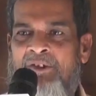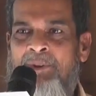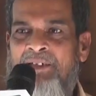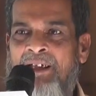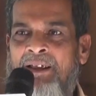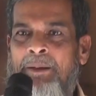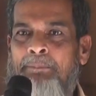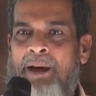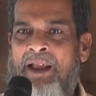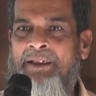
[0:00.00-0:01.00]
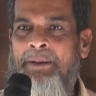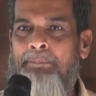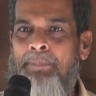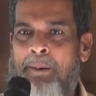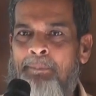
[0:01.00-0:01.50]
হাসপাতালে
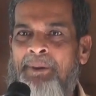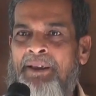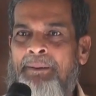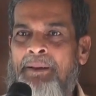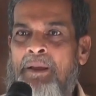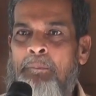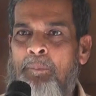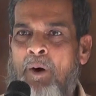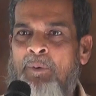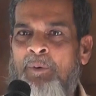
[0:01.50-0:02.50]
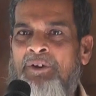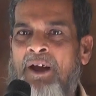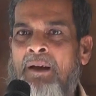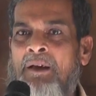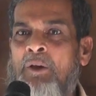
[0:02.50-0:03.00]
পানির পাম্পের
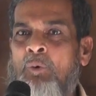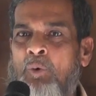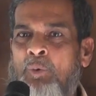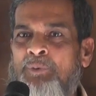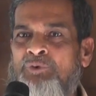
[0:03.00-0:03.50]
ভবনটা খুব